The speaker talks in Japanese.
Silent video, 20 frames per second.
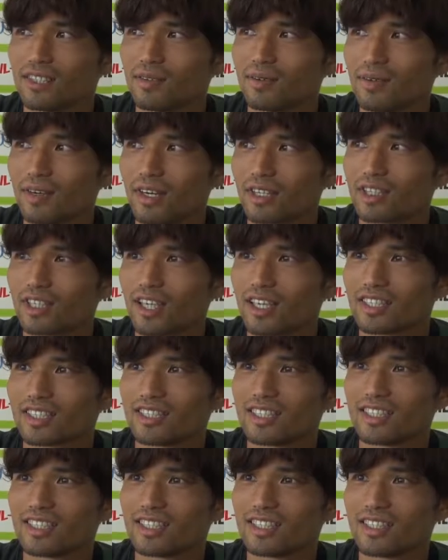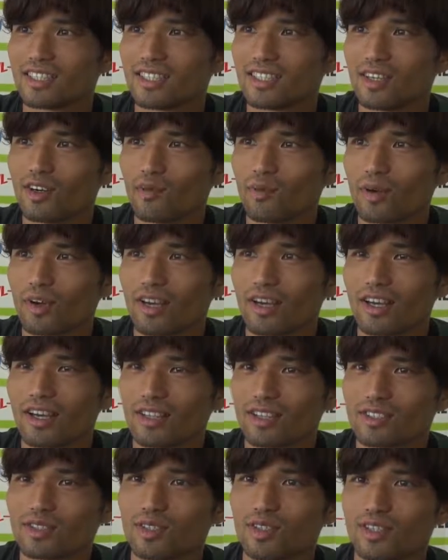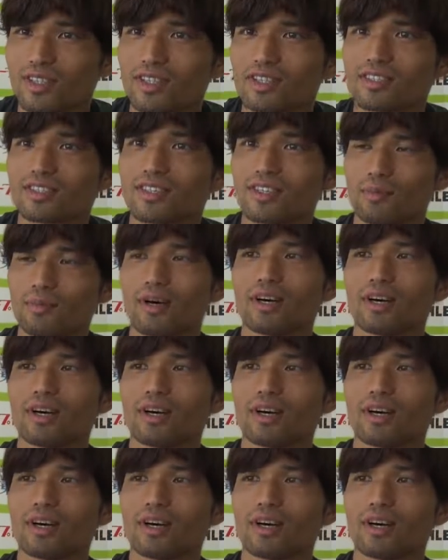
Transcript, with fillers: まあ、悔しい思いが強かったですけど、